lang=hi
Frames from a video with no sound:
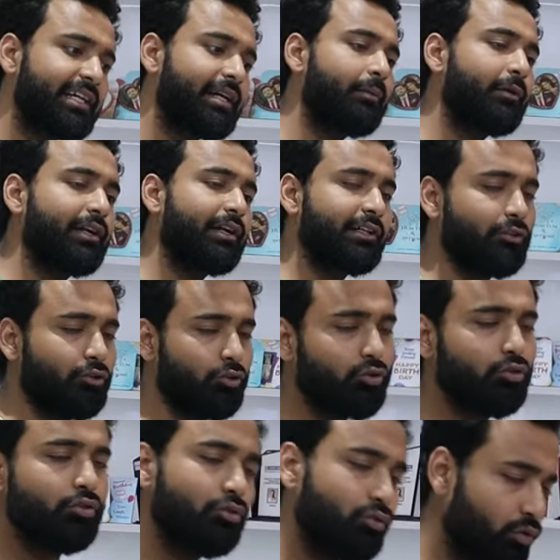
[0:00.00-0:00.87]
का प्रोडक्ट है तो
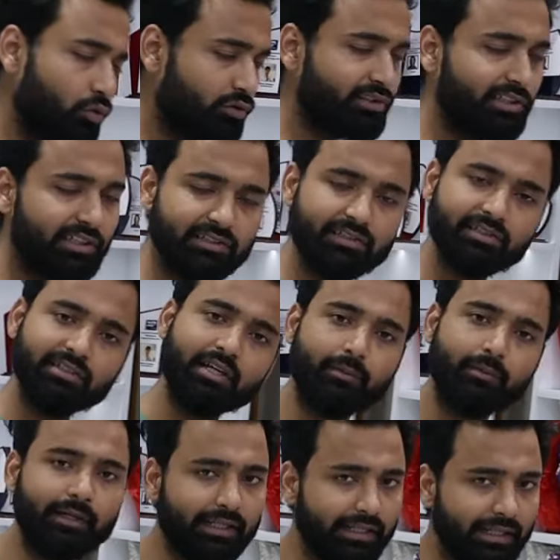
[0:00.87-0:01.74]
दो तीन से चार
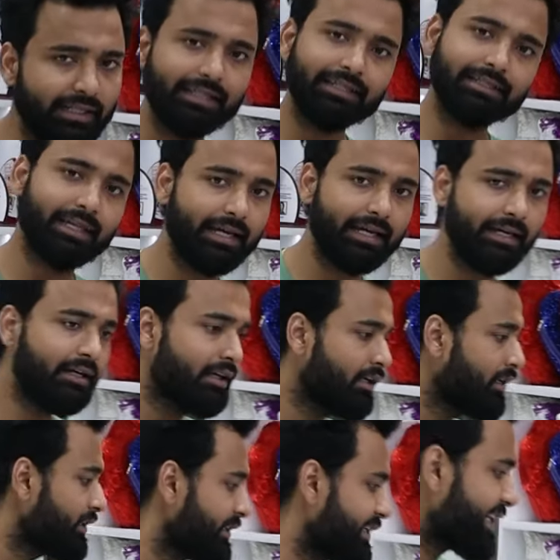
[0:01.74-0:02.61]
मिनट ये लेता है
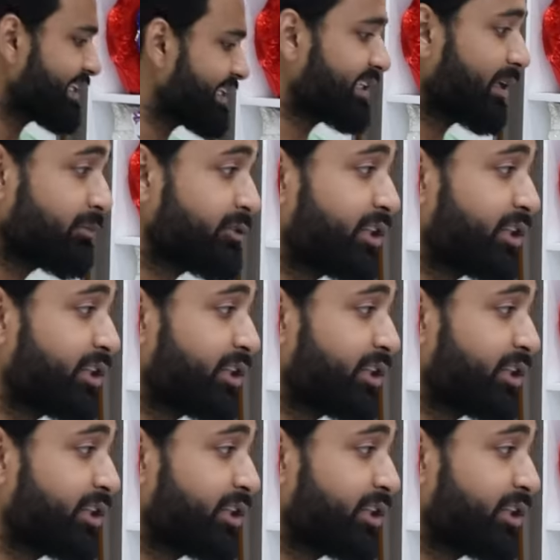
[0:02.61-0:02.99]
ठीक है तब